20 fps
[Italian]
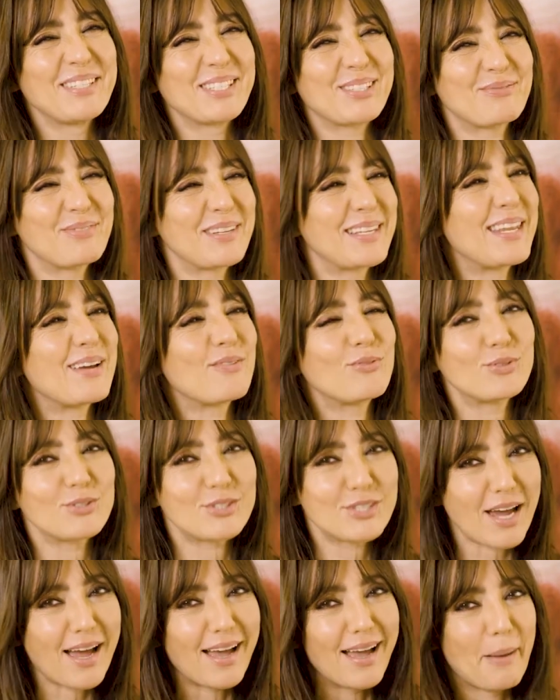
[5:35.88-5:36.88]
Mi
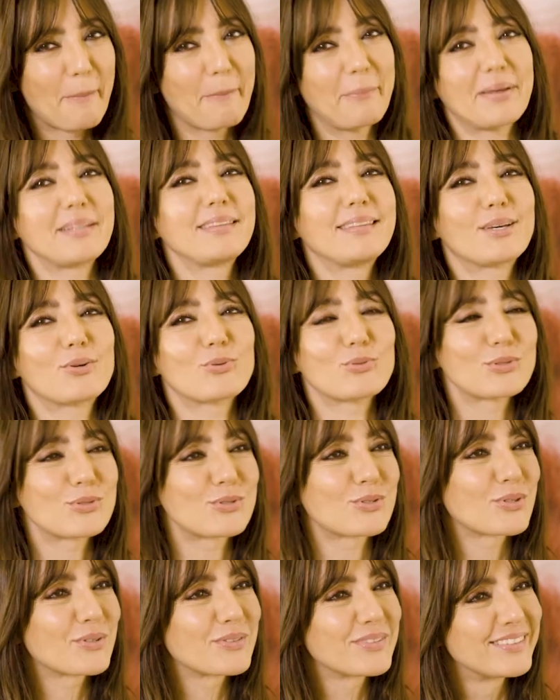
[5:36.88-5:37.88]
svegliavo già panda
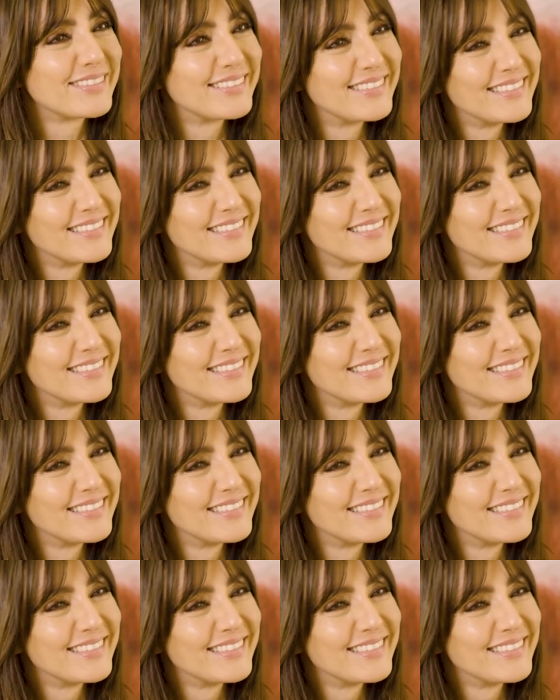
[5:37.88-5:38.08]
rosso.